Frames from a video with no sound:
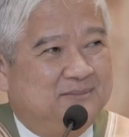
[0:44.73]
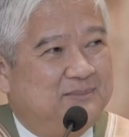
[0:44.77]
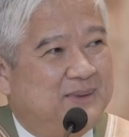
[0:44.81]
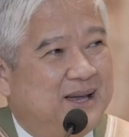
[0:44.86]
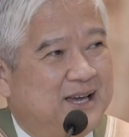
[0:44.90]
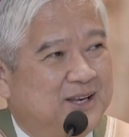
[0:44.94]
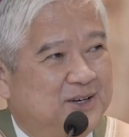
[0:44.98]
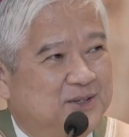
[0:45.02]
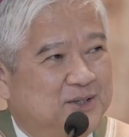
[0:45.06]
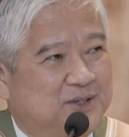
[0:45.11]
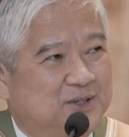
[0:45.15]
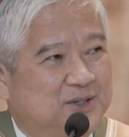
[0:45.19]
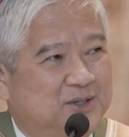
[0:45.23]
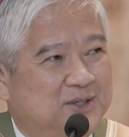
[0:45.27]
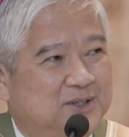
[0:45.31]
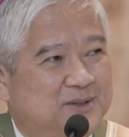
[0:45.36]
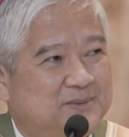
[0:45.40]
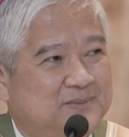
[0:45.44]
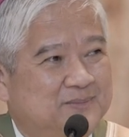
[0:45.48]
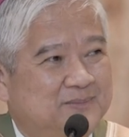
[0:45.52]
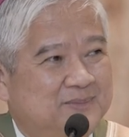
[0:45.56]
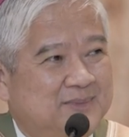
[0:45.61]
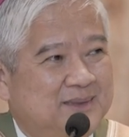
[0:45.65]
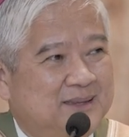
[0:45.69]
pero
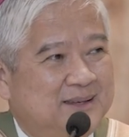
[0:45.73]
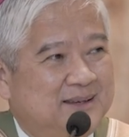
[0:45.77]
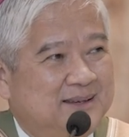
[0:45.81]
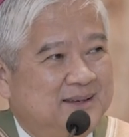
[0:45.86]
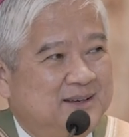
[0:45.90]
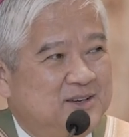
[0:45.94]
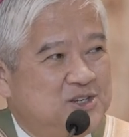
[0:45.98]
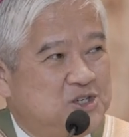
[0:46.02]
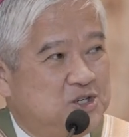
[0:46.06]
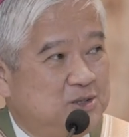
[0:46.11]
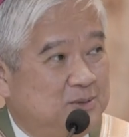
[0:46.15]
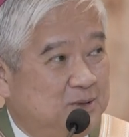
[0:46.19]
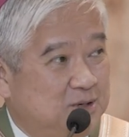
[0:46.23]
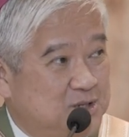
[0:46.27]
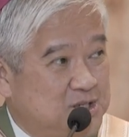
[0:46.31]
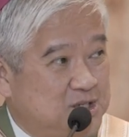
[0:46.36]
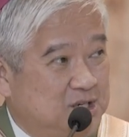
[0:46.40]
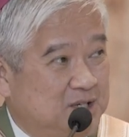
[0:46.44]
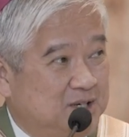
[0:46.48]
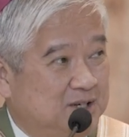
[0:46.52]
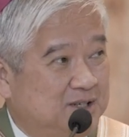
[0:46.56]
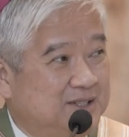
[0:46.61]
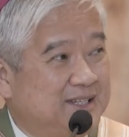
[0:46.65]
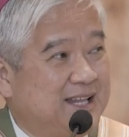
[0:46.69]

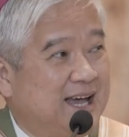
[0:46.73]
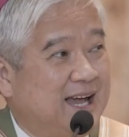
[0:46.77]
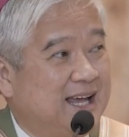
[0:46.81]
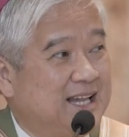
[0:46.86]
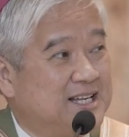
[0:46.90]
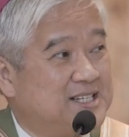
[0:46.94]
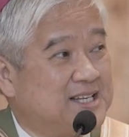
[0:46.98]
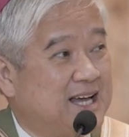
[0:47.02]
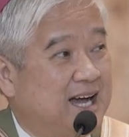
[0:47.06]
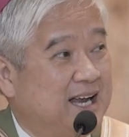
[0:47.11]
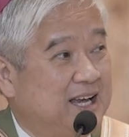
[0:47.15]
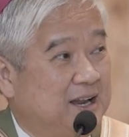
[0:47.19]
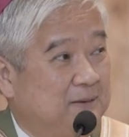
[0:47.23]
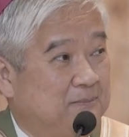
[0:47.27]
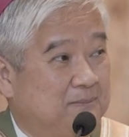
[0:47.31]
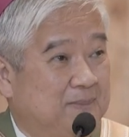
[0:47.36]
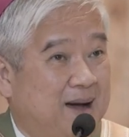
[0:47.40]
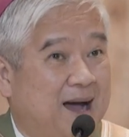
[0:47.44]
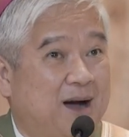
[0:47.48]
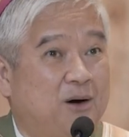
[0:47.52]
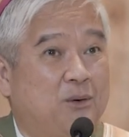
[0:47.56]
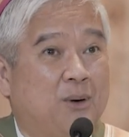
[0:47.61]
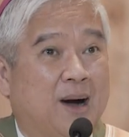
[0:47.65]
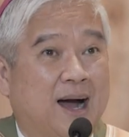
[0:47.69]
sumusunod dahil sa
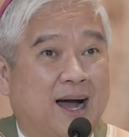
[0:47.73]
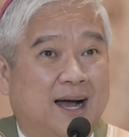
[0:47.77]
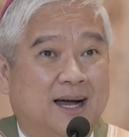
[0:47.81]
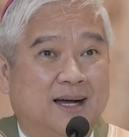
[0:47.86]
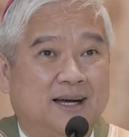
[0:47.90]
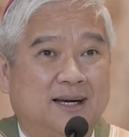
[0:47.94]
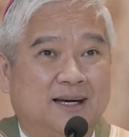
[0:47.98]
halimbawa,